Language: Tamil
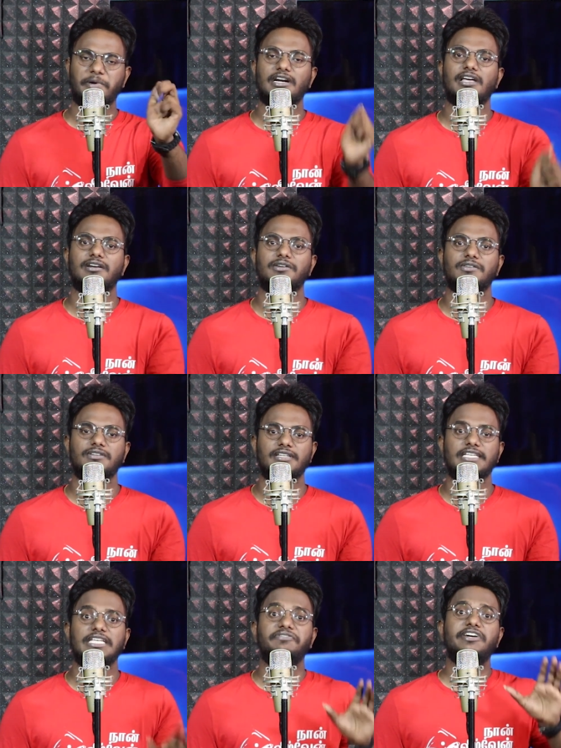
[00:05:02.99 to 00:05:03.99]
பெண்களாக இருக்கட்டும்
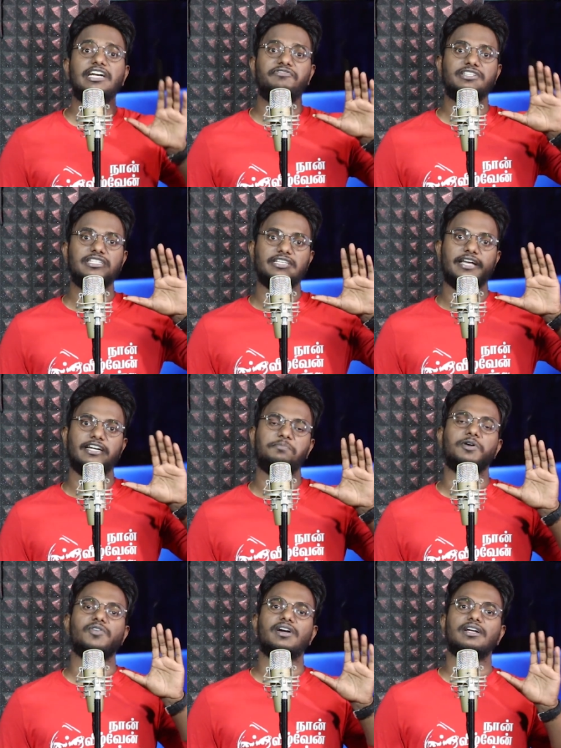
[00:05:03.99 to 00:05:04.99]
இவங்களை ஃபஸ்ட்டு டார்கெட்
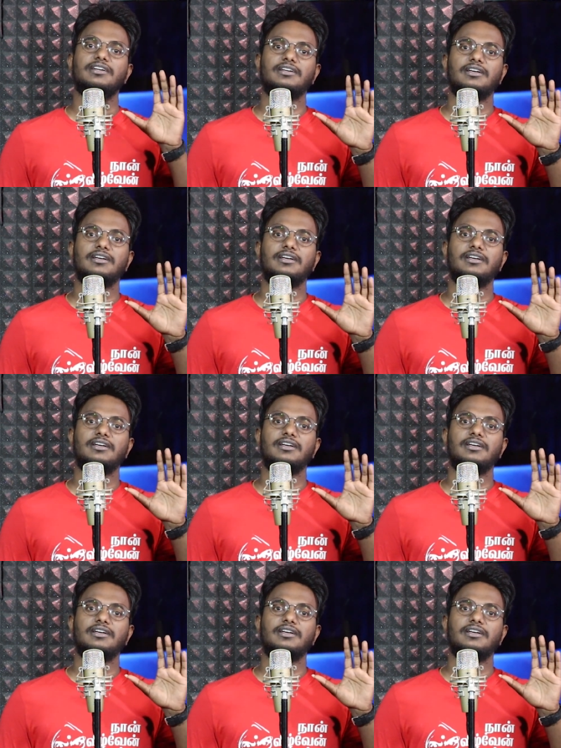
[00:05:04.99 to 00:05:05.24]
பண்ணுவாங்க